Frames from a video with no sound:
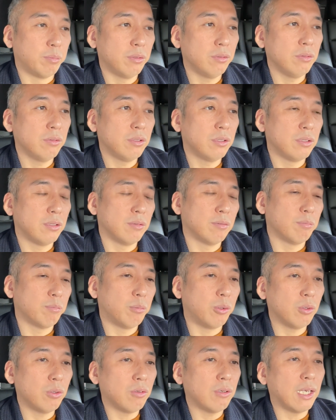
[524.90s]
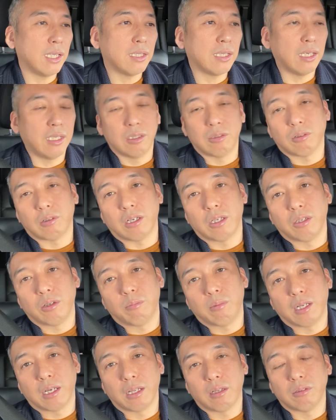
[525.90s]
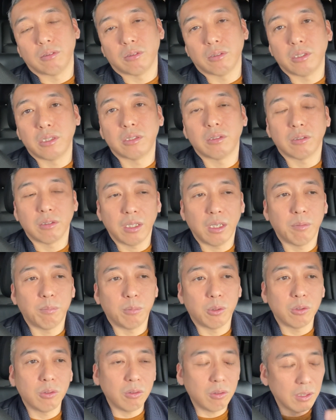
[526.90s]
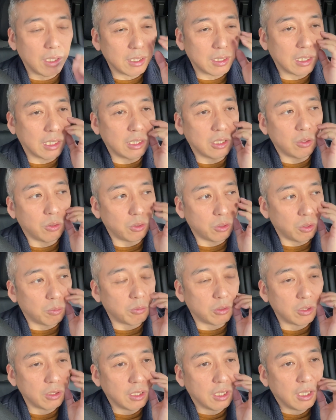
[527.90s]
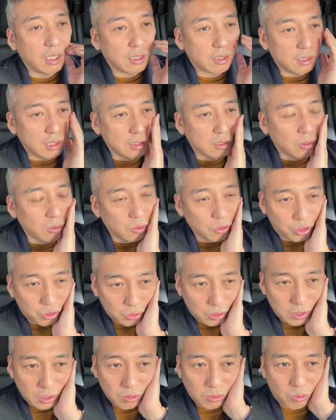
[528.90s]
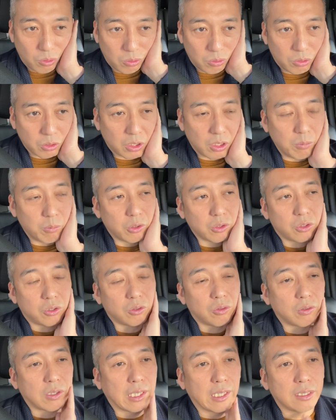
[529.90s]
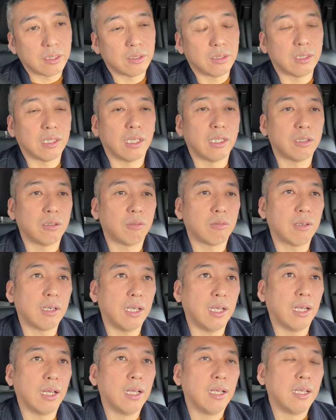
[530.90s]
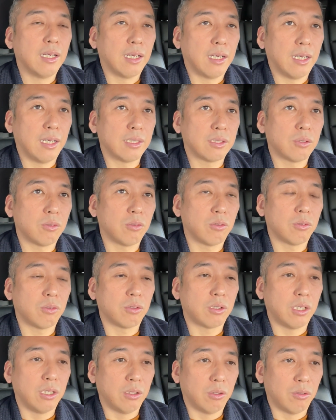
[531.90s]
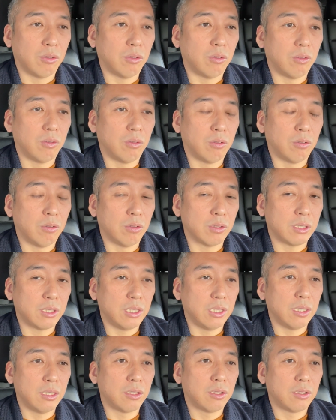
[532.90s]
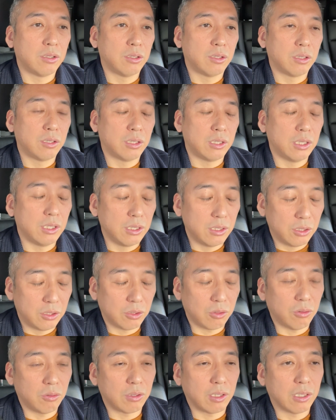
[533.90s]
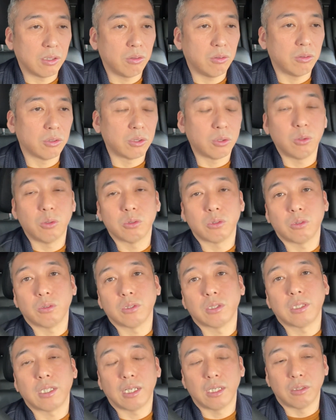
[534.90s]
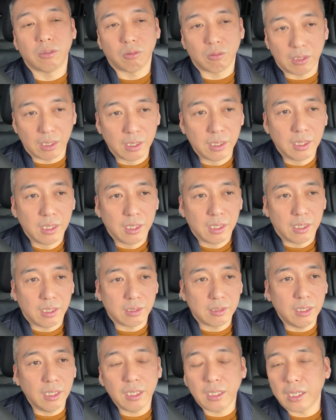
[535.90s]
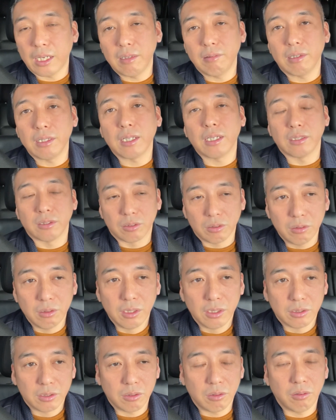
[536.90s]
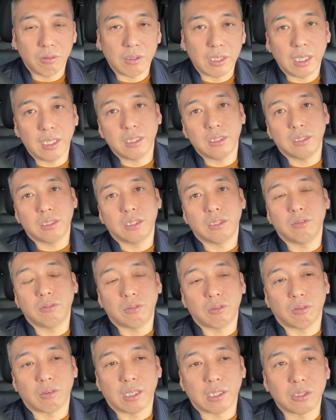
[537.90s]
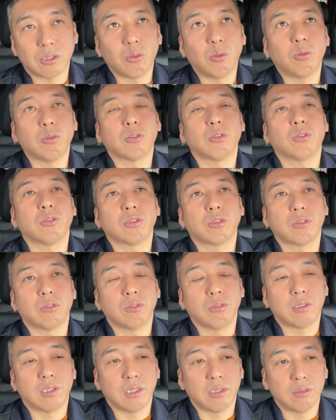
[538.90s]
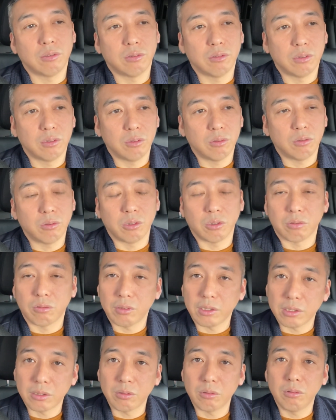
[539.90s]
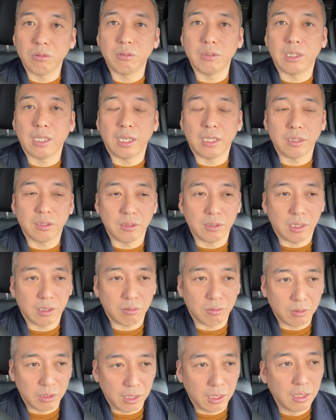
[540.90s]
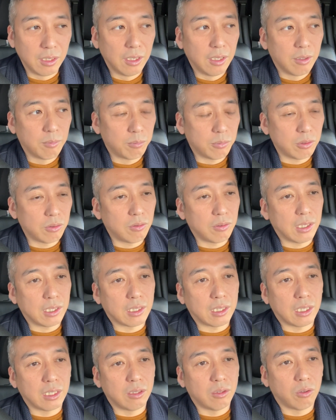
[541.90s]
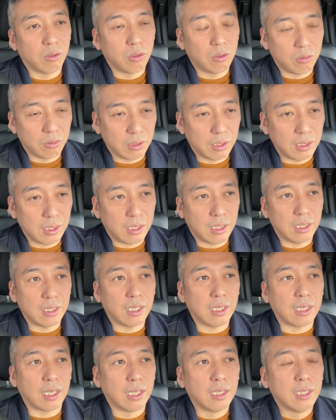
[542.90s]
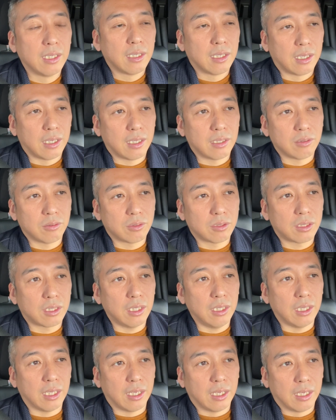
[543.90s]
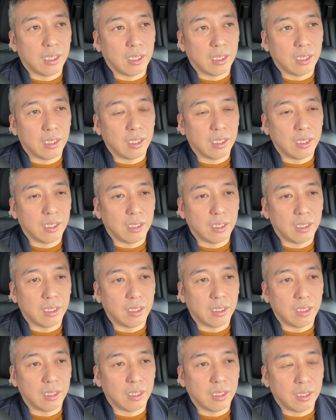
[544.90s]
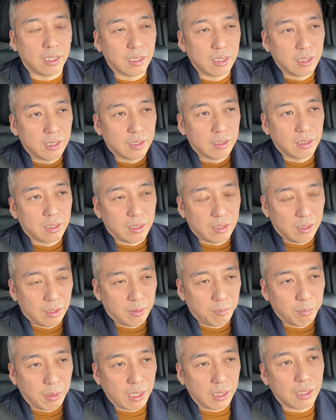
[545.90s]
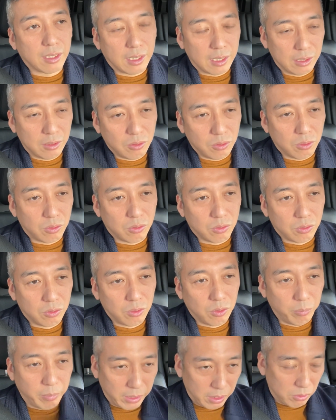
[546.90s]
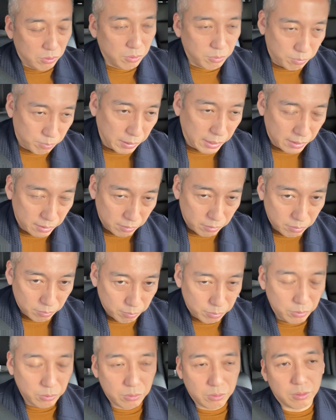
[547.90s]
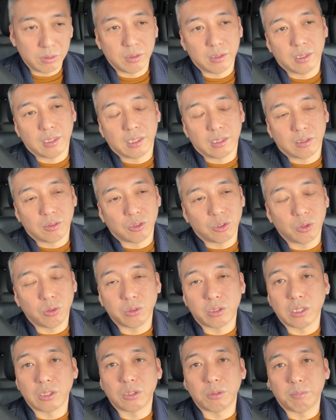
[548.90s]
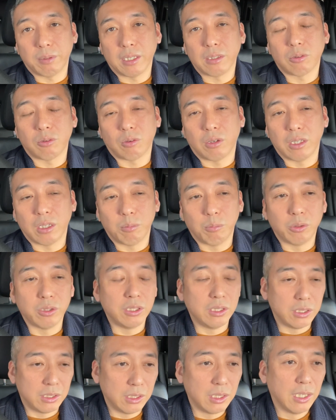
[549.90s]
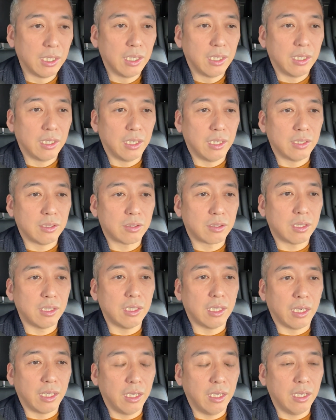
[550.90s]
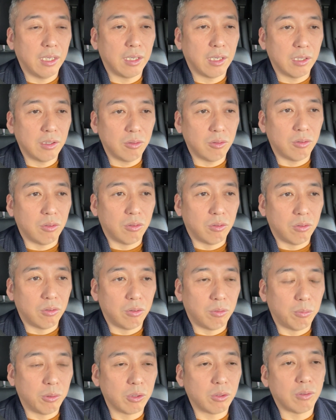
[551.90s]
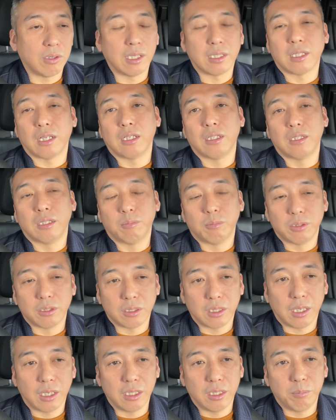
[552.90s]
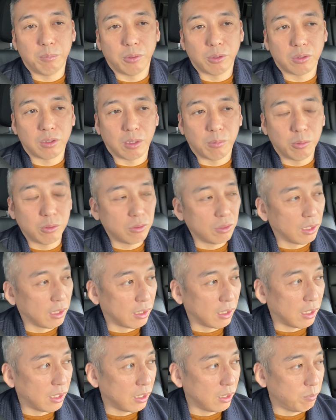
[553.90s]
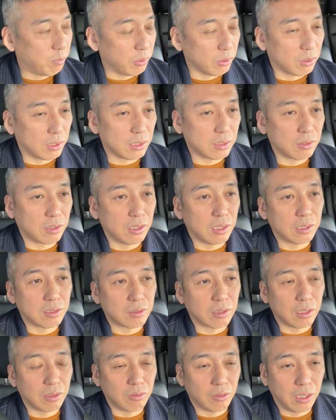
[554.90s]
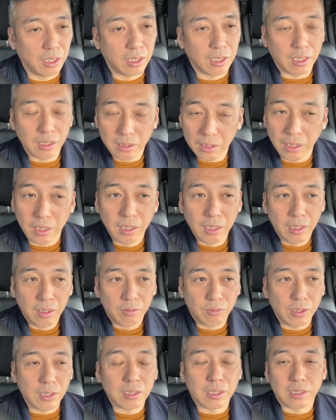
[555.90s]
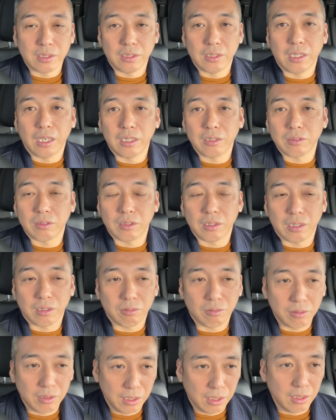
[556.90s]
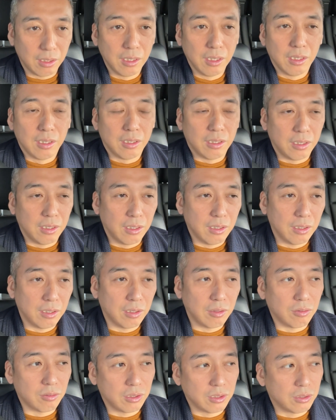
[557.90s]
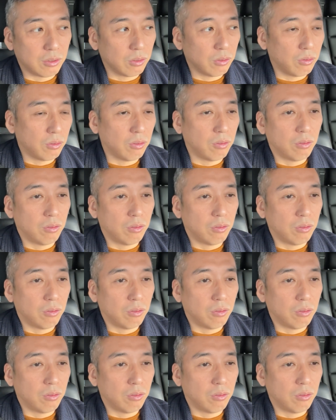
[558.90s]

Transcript: 文、物語とか読まれるといいですよね。物語を読む。で、その主人公の気持ちを感じたりとか、あその時の心、心情などを想像したりとか正解はないですよ。それを感じるとか想像するっていう能力がすごく大事なので、物語を読んで。だからなんか、あの、好きな、あえー、漫画のノベル版、文、なんて小説版とかでもいいし、えー、好きな映画の物語でもいいし、ハリーポッター、僕なんかハリーポッター好きですけど、映画ね、ファンタジー大好きなので、えー、なのでその、